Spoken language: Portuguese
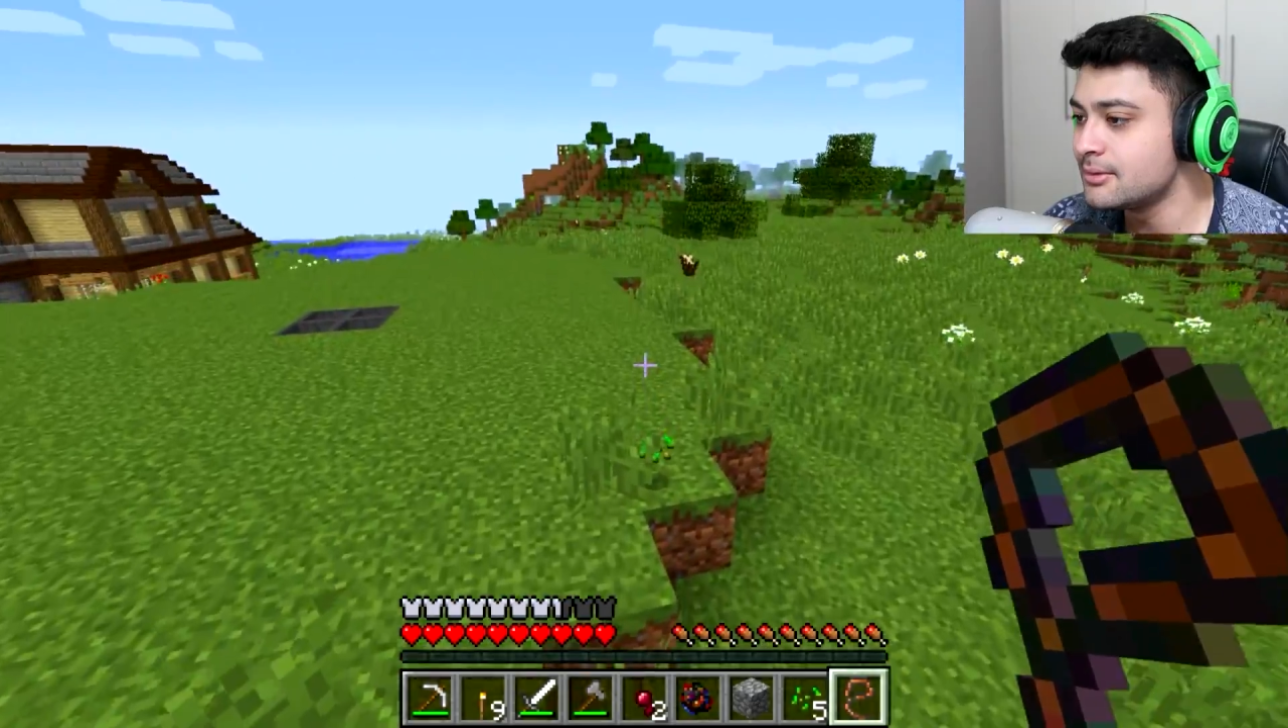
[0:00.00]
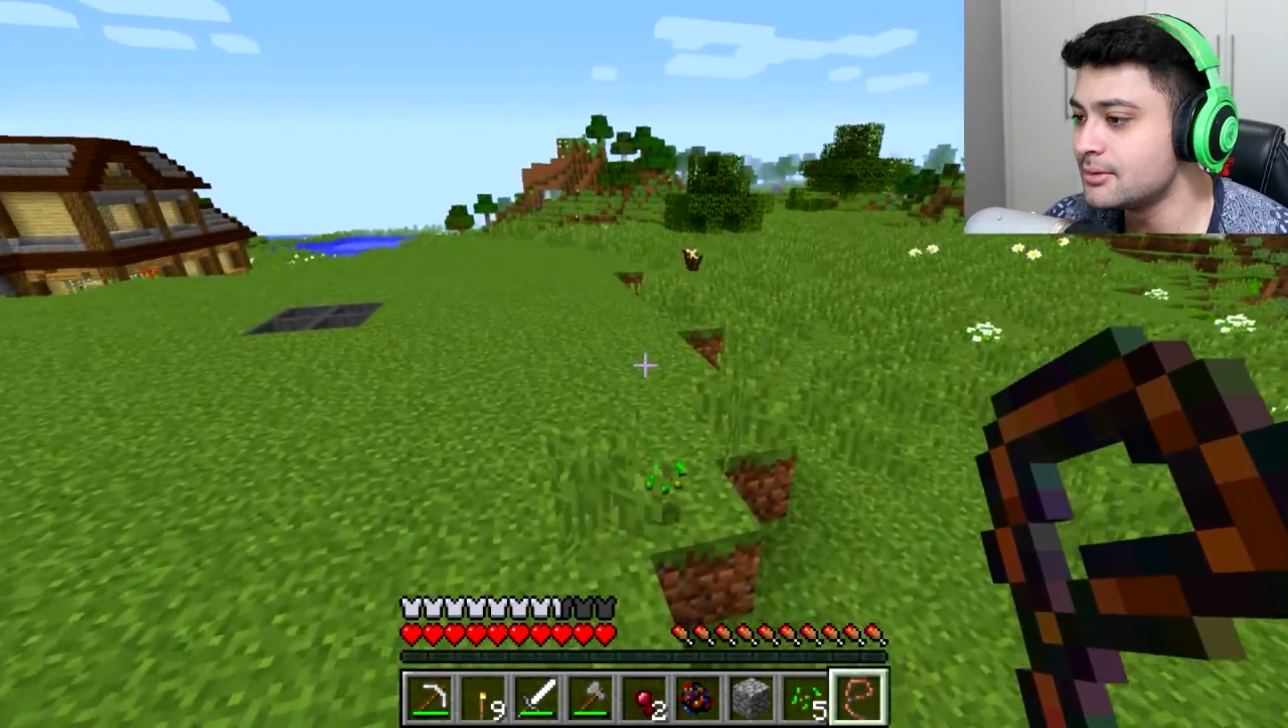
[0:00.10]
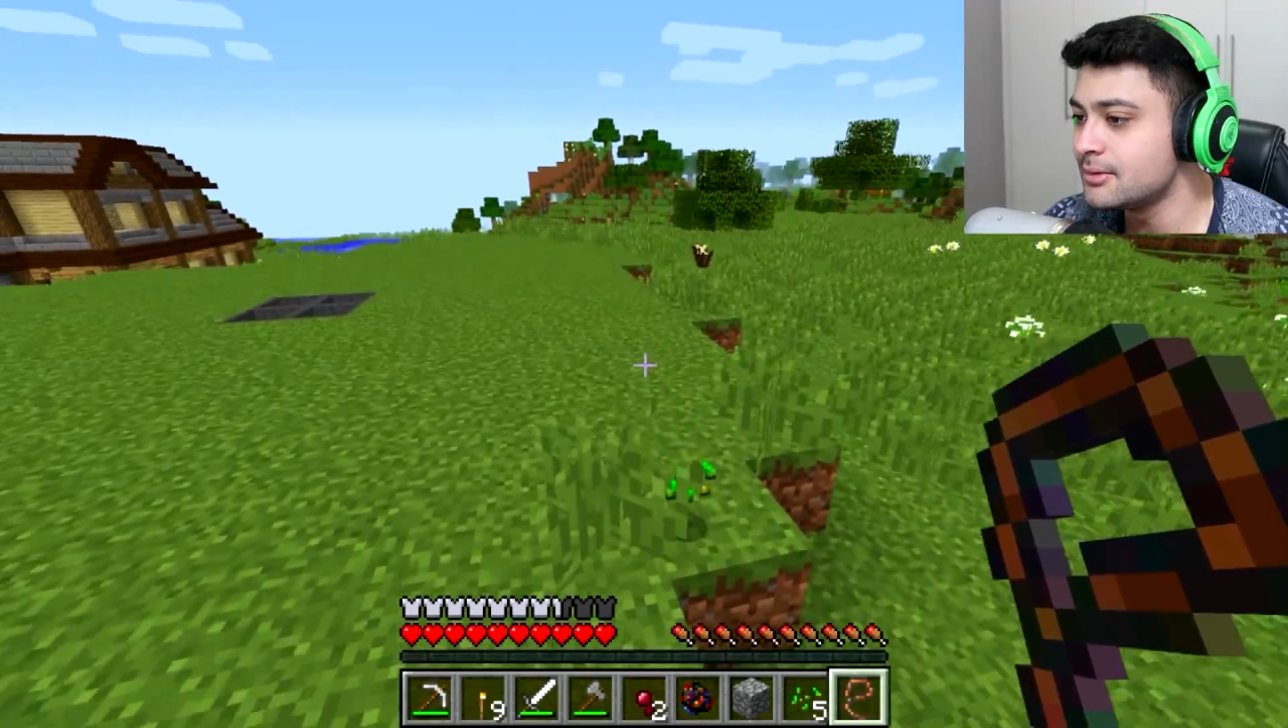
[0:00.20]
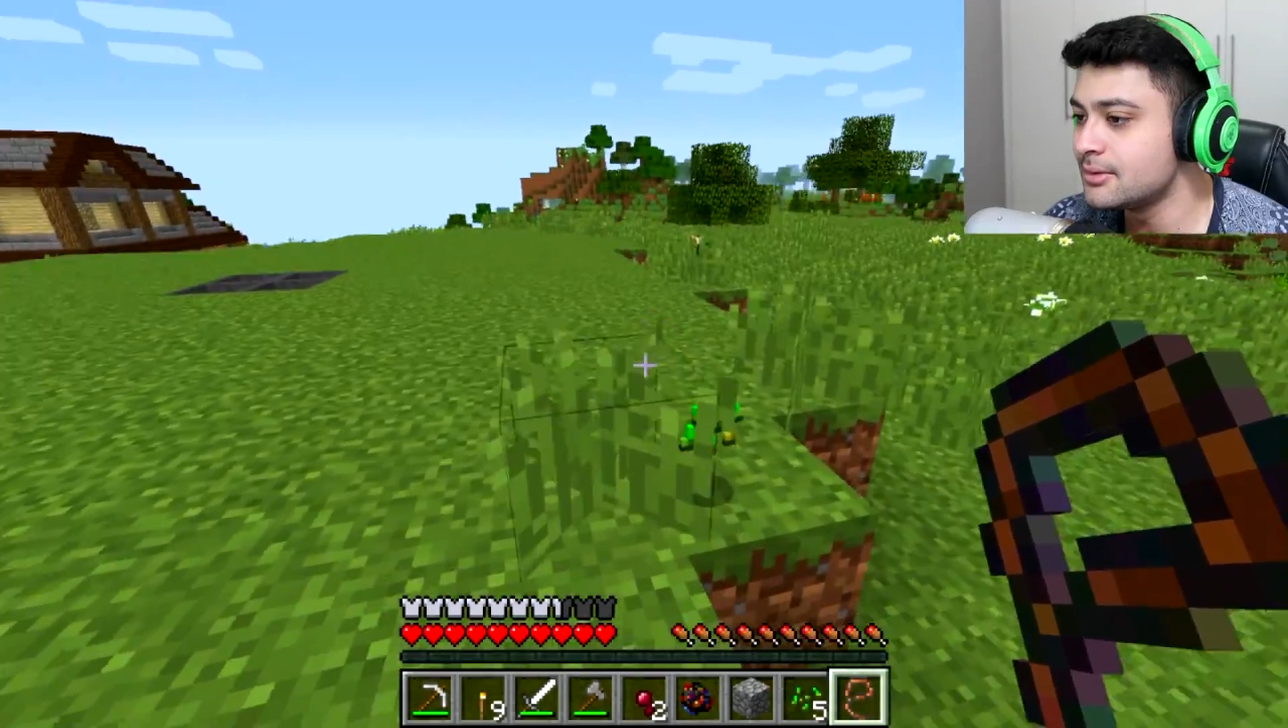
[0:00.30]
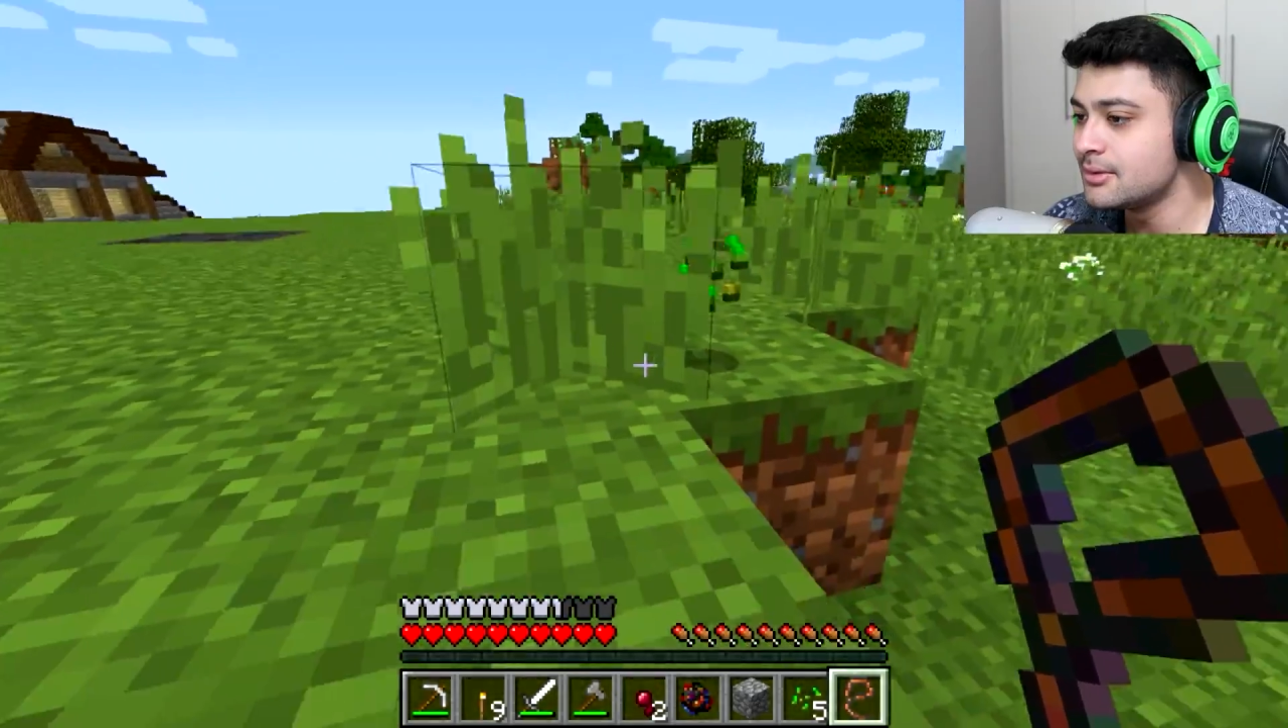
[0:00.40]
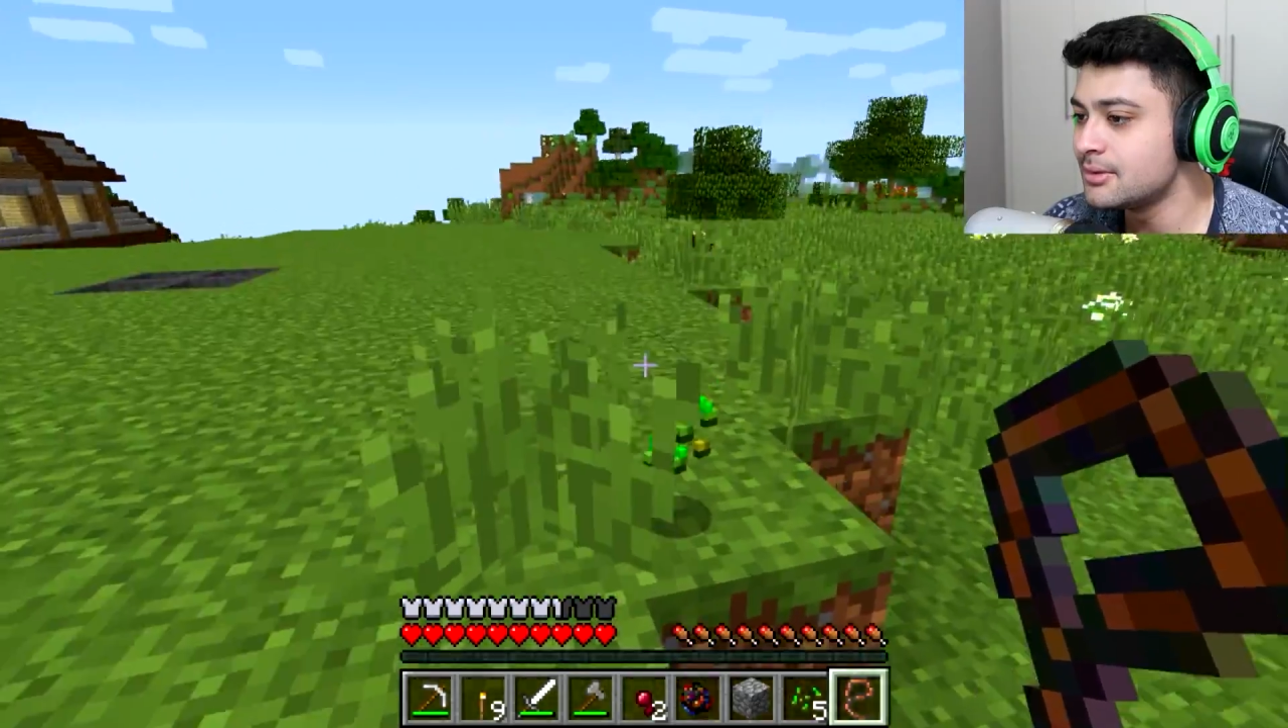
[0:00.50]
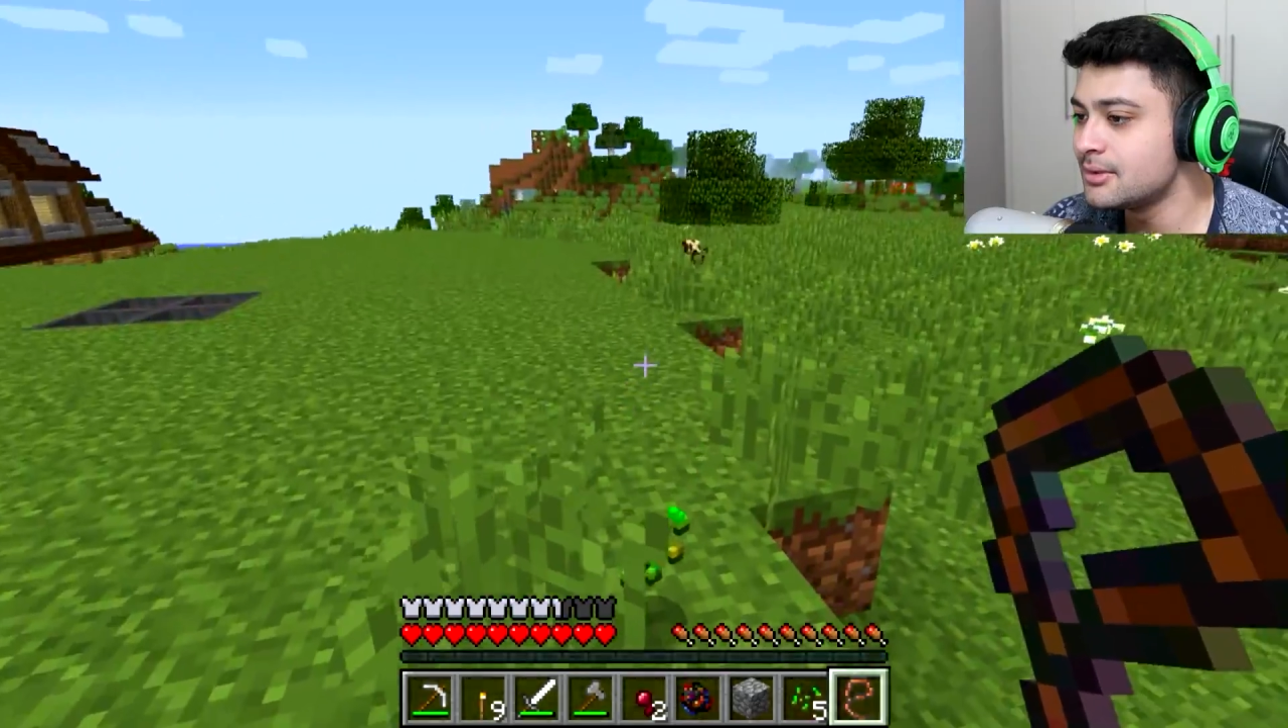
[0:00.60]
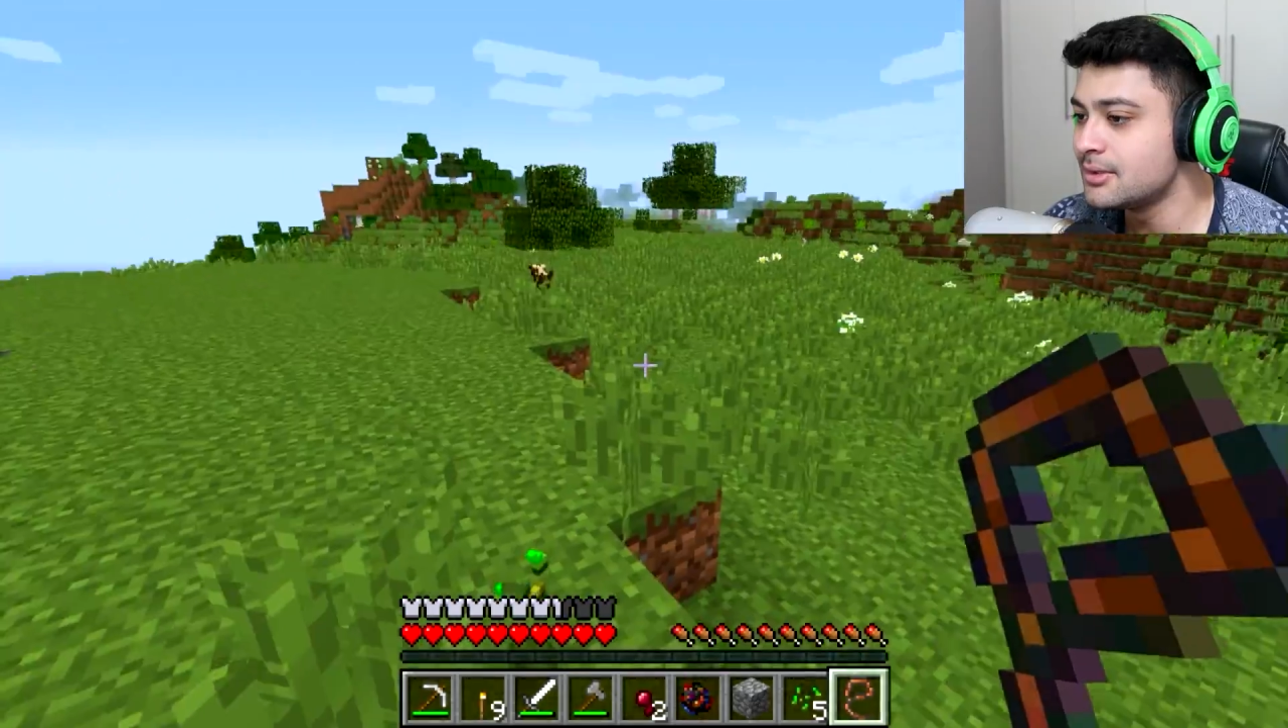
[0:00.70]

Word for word: a galinha que eu já